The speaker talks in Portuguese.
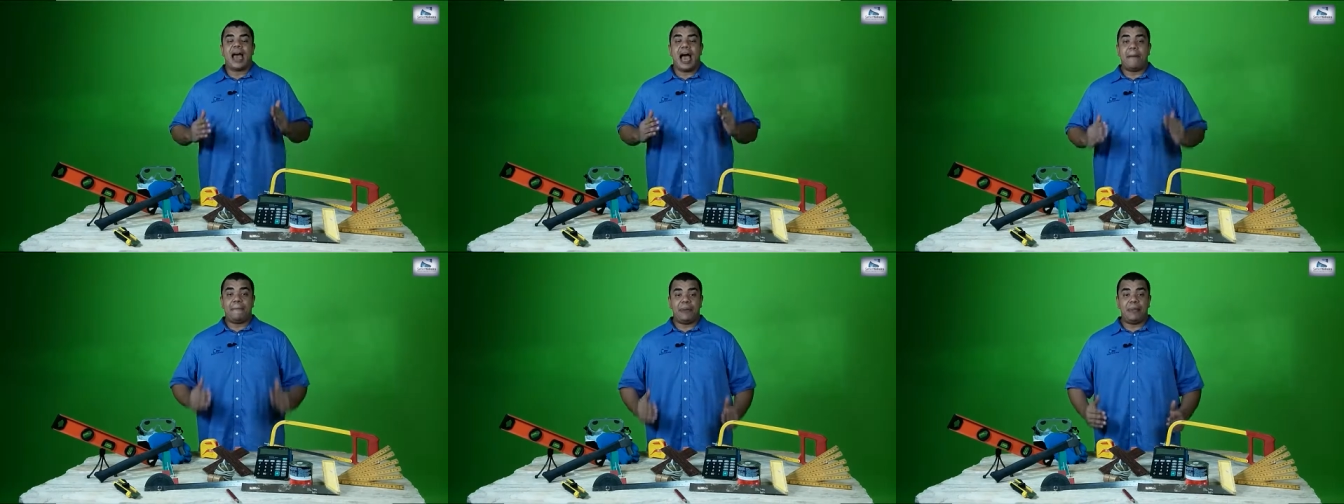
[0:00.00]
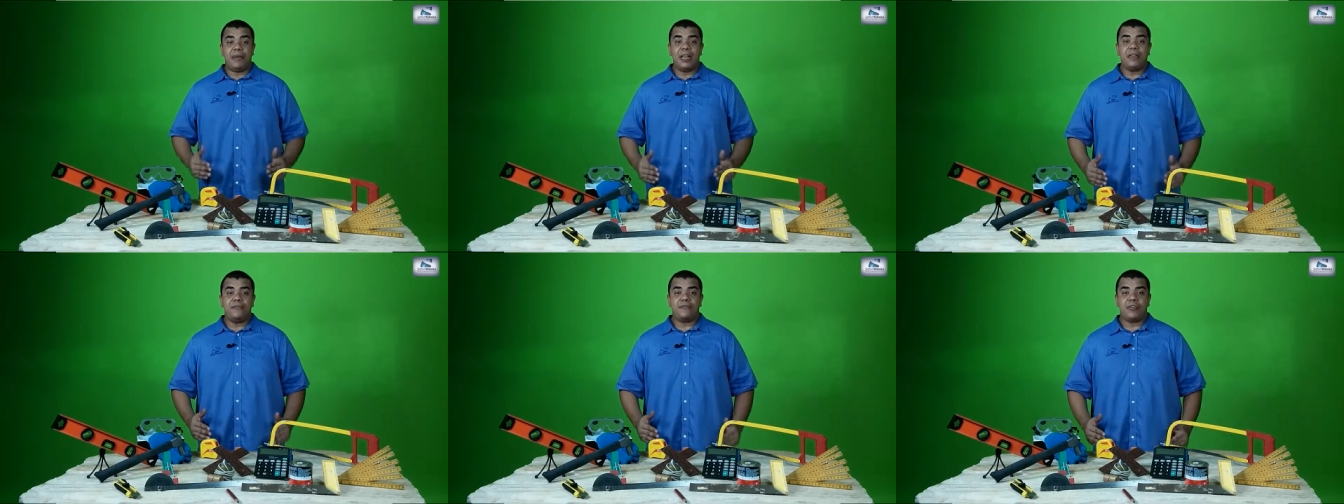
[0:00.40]
A
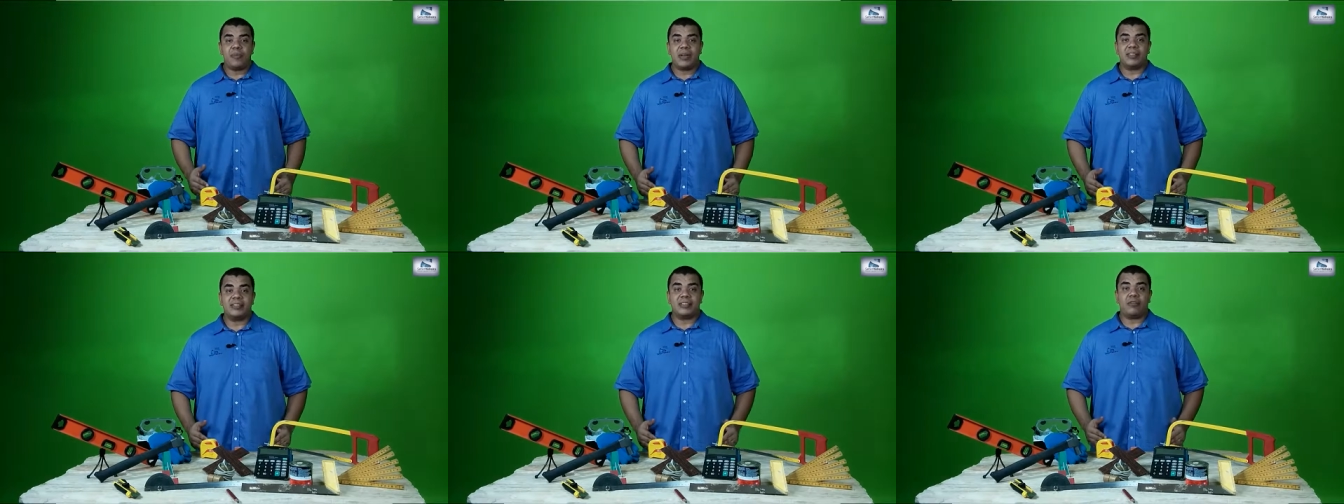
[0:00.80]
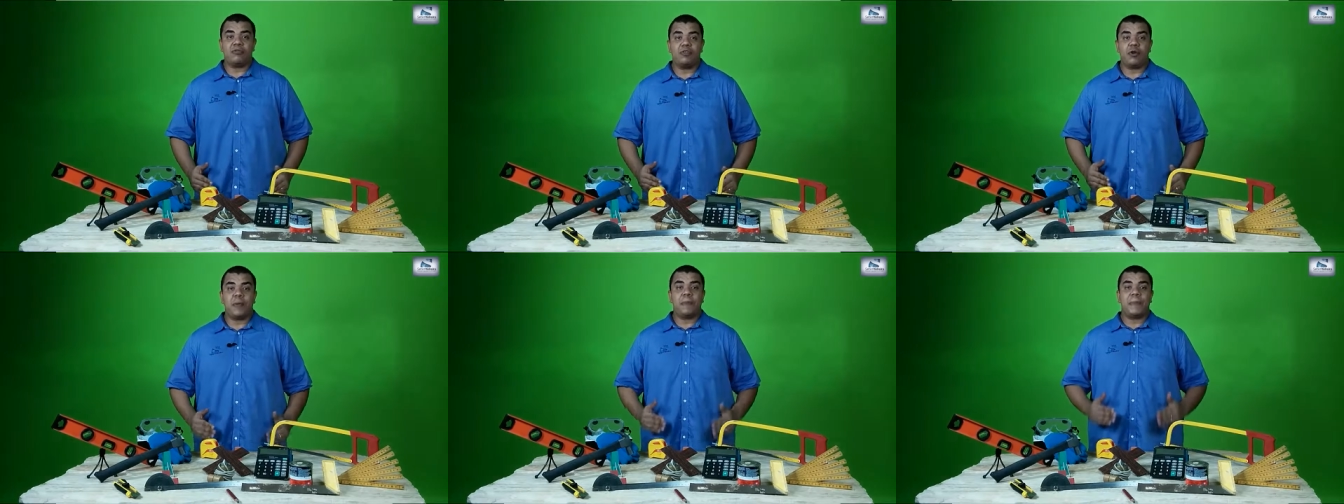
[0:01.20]
primeira informação
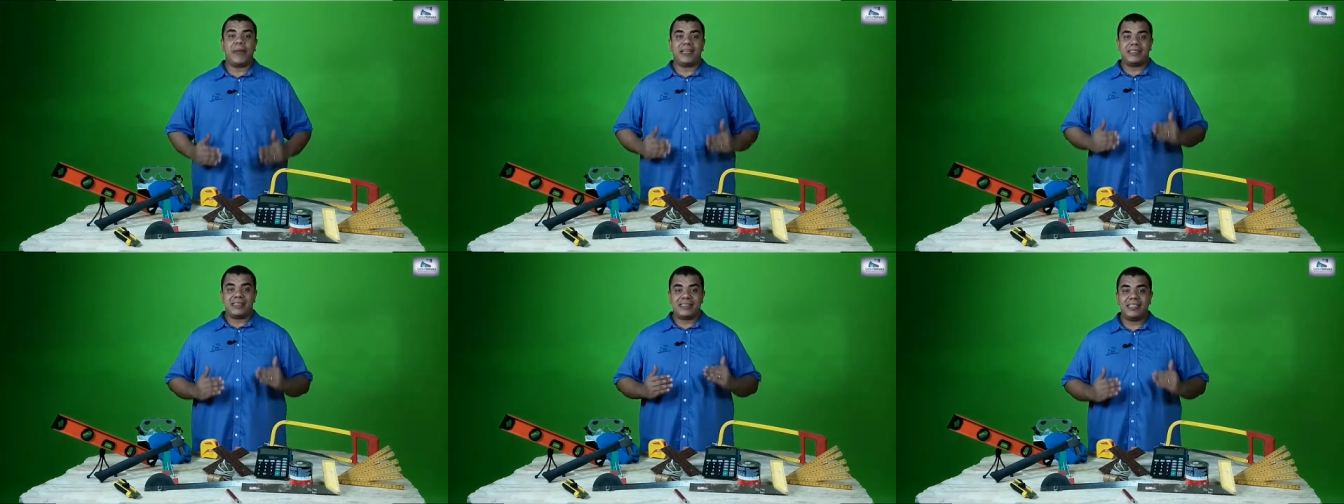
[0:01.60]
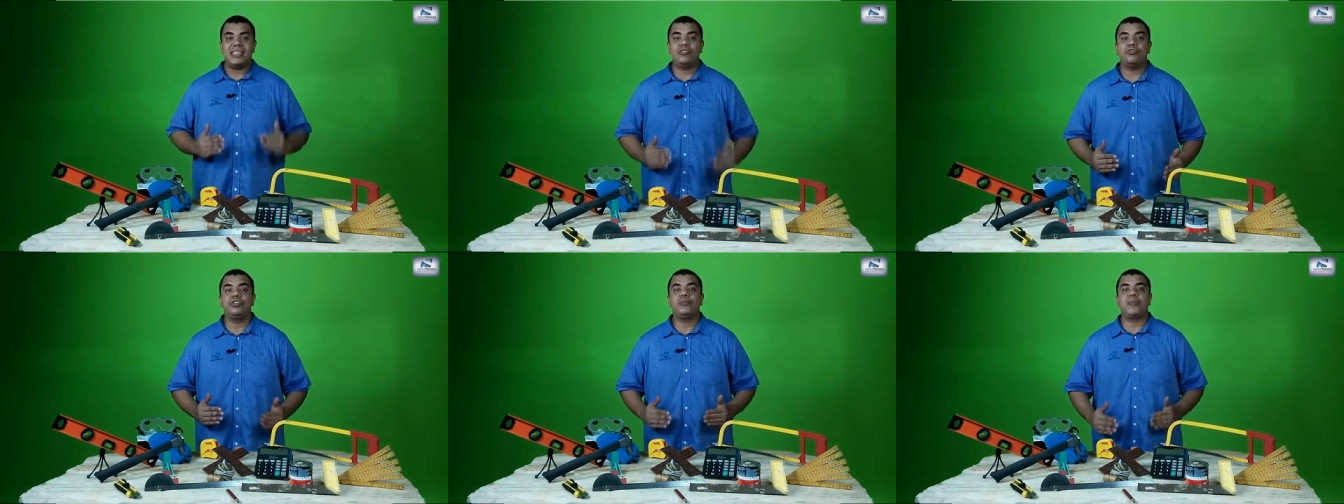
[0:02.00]
que eu
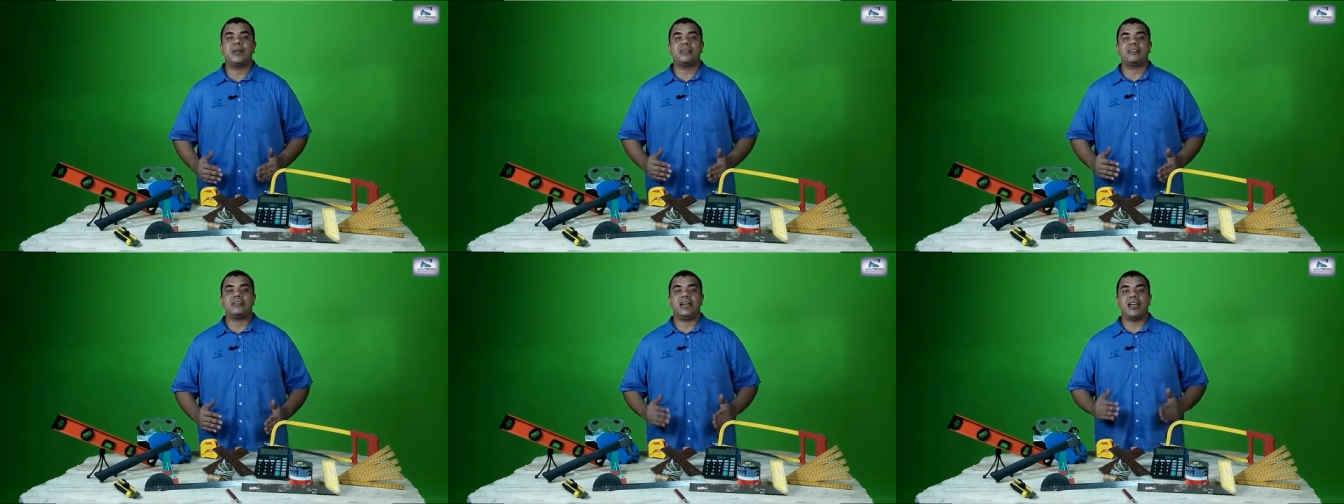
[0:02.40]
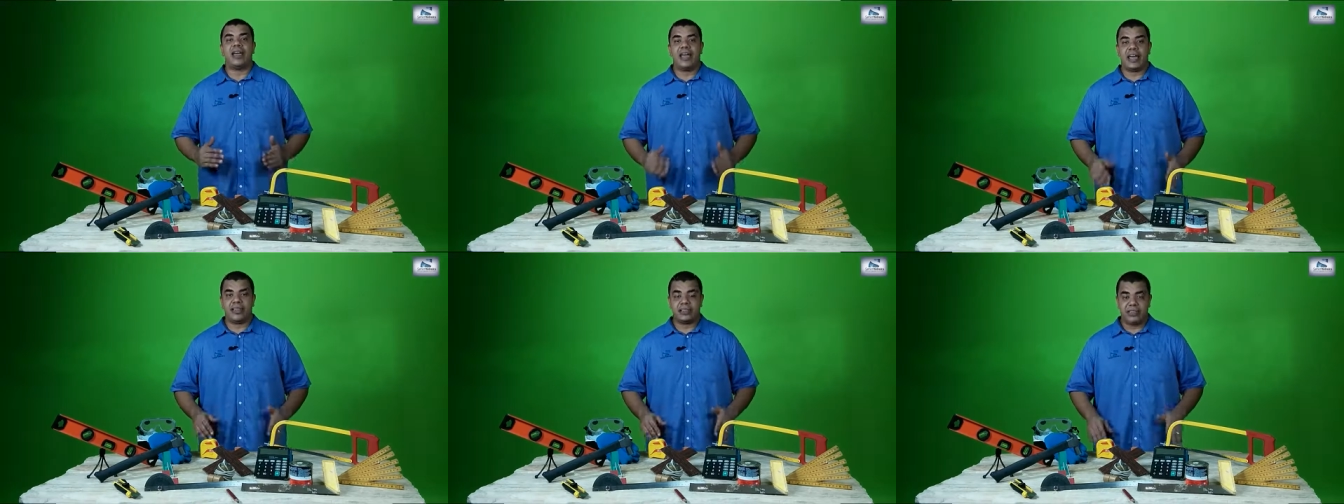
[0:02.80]
preciso te
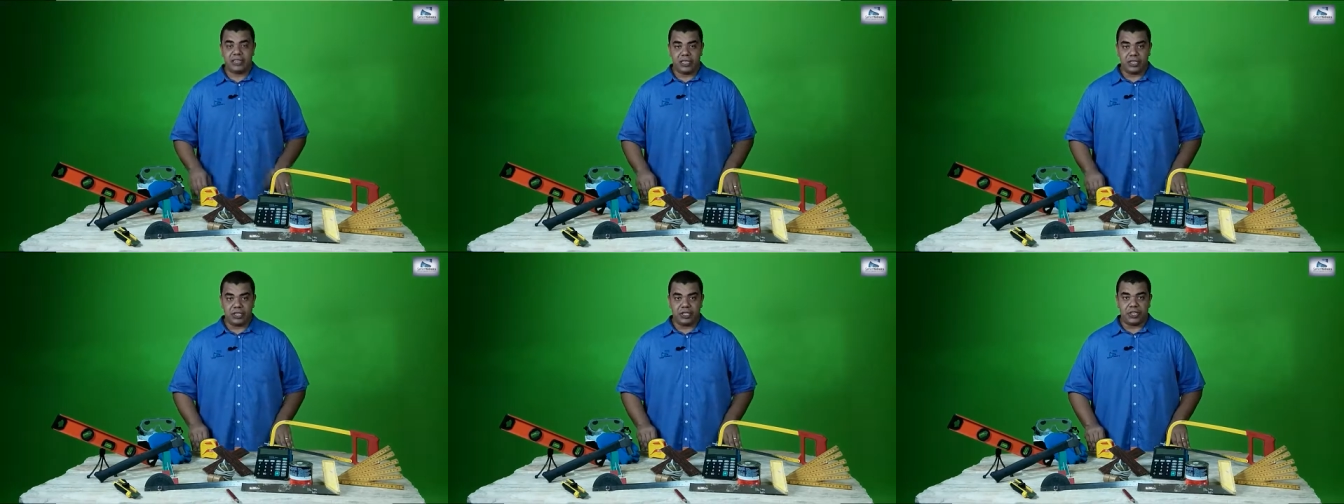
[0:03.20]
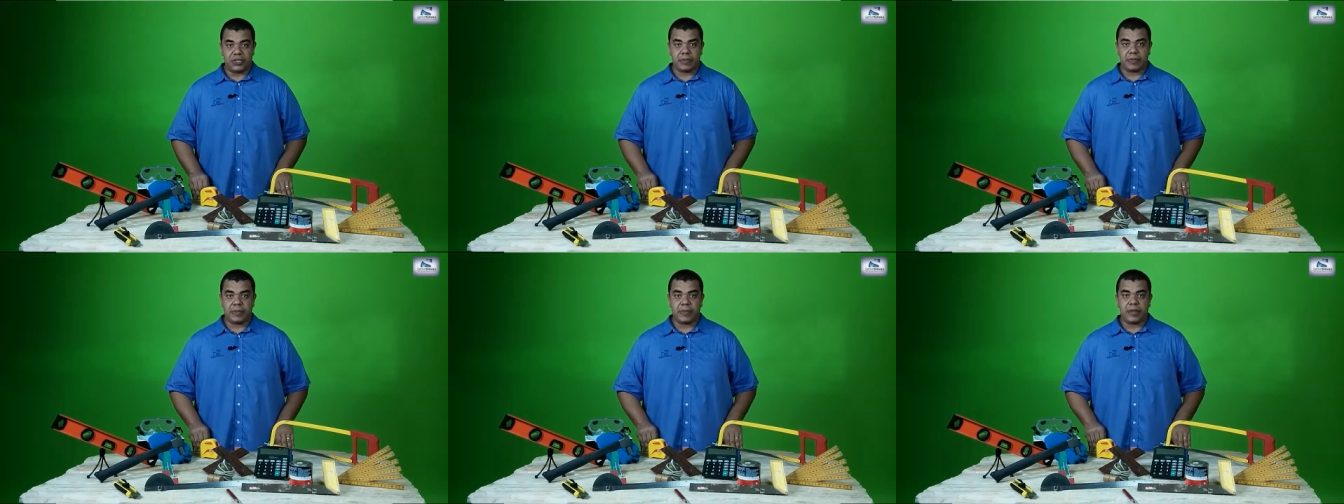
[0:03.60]
passar é a
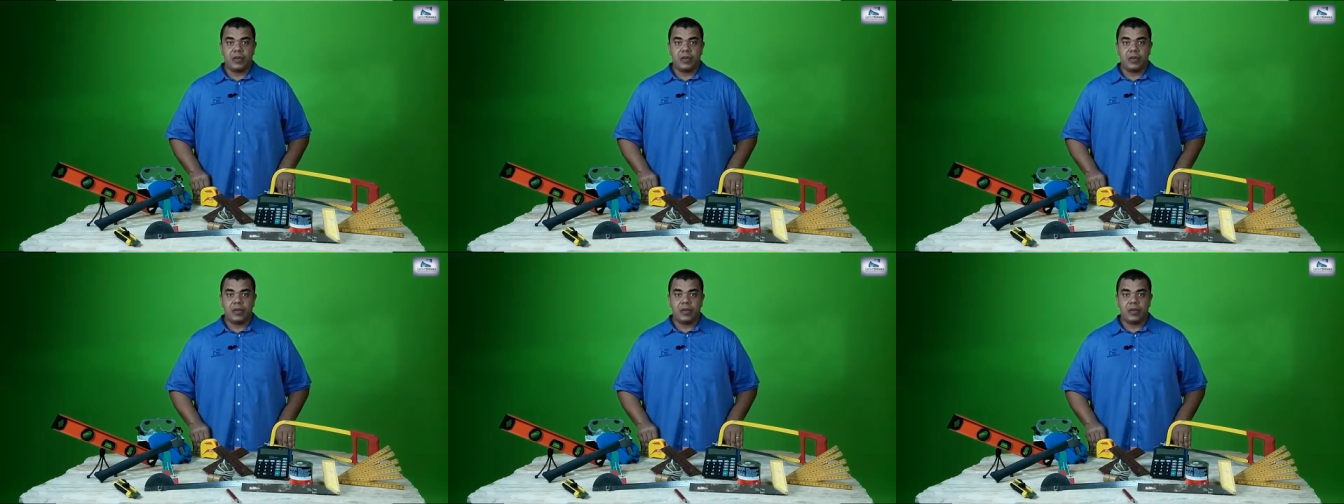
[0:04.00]
seguinte.